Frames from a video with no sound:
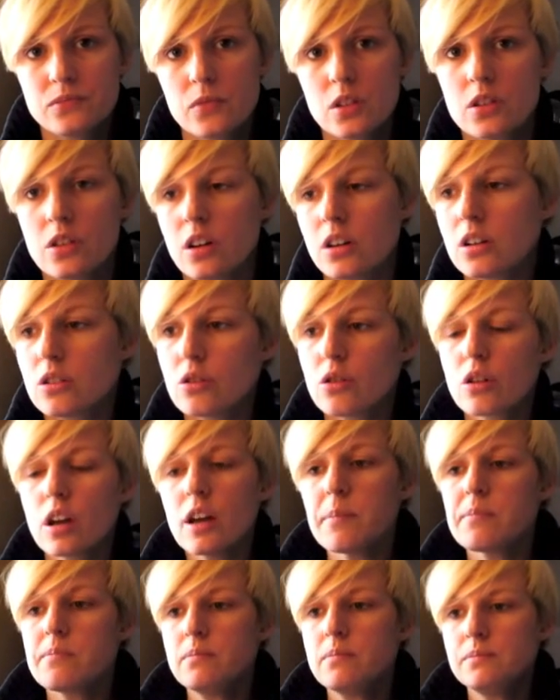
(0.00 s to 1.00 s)
dann sage ich,
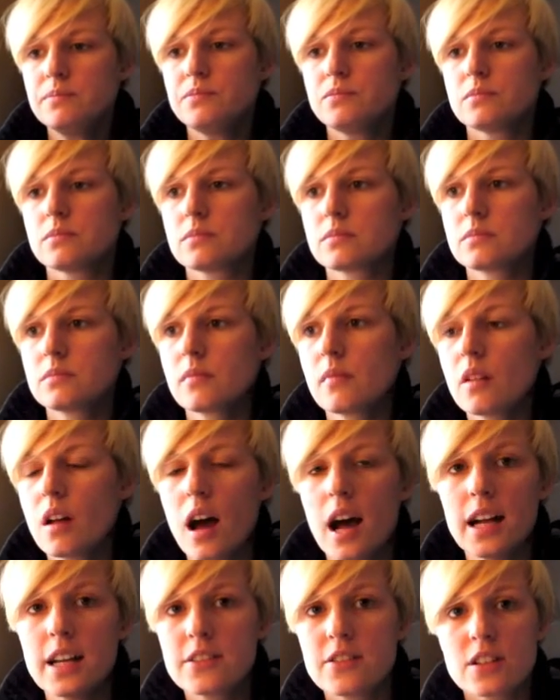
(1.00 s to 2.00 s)
okay,
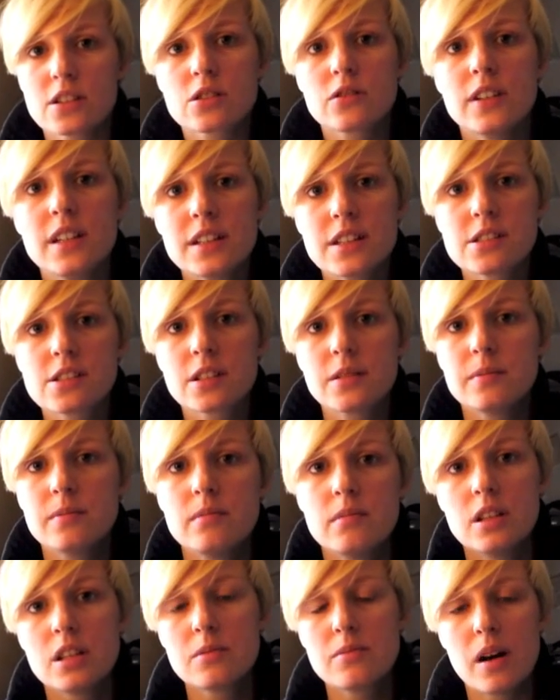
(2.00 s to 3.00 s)
alles was du willst,
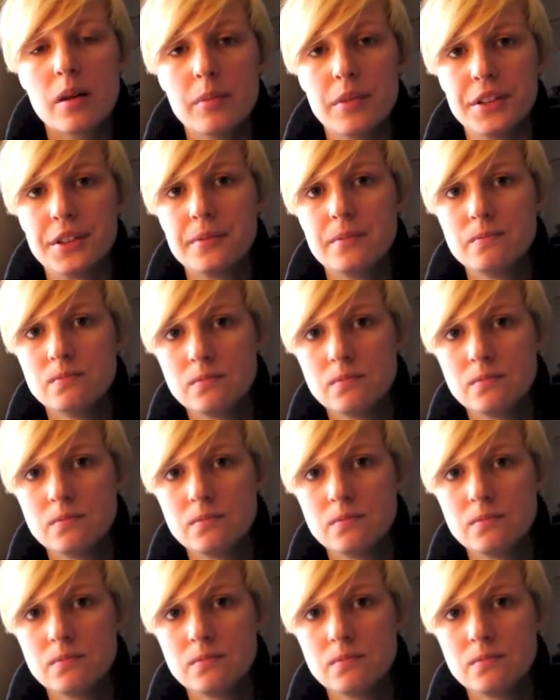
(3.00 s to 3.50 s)
ich mache mit.